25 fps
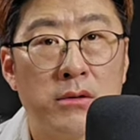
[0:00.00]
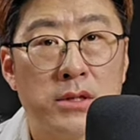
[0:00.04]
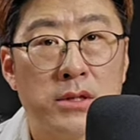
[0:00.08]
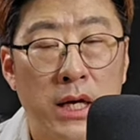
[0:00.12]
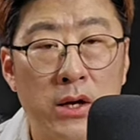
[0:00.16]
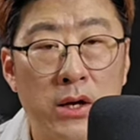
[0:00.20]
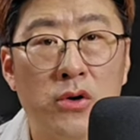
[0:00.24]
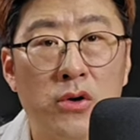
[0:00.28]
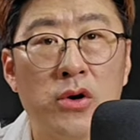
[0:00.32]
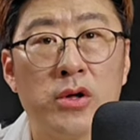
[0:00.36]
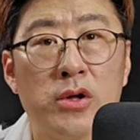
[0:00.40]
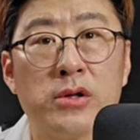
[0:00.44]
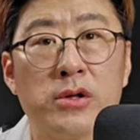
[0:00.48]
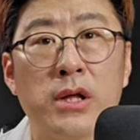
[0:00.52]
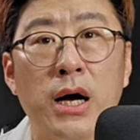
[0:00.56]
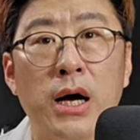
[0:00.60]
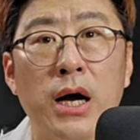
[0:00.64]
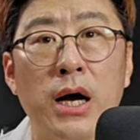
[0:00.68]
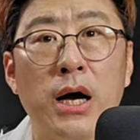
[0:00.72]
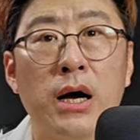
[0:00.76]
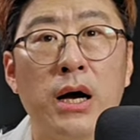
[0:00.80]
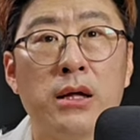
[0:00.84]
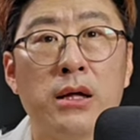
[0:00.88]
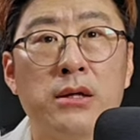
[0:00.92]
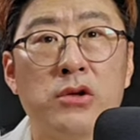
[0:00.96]
잘
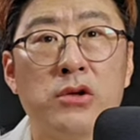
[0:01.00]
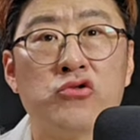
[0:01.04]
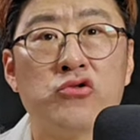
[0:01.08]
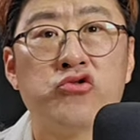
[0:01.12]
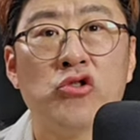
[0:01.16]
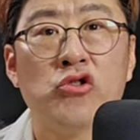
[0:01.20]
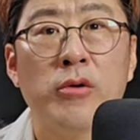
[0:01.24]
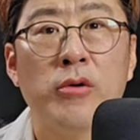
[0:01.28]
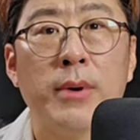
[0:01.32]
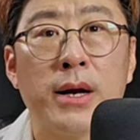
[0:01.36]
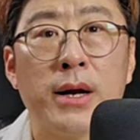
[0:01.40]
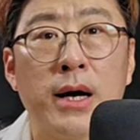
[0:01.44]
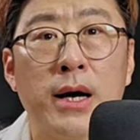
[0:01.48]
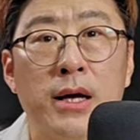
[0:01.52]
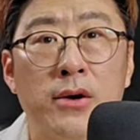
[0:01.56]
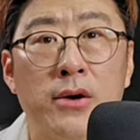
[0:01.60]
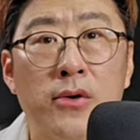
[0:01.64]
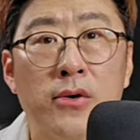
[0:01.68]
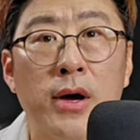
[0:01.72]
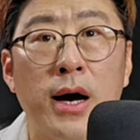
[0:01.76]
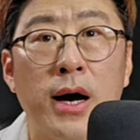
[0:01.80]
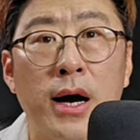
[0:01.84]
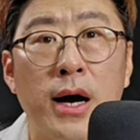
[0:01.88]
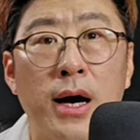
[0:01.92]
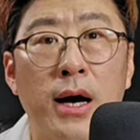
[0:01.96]
걸렸다. 너 죽어봐라
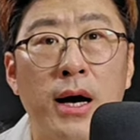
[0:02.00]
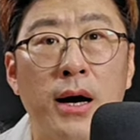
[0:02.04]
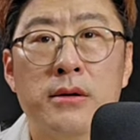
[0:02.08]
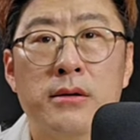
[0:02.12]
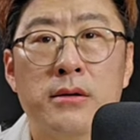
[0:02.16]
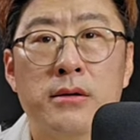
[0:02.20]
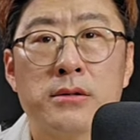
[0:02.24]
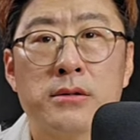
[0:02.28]
이거야.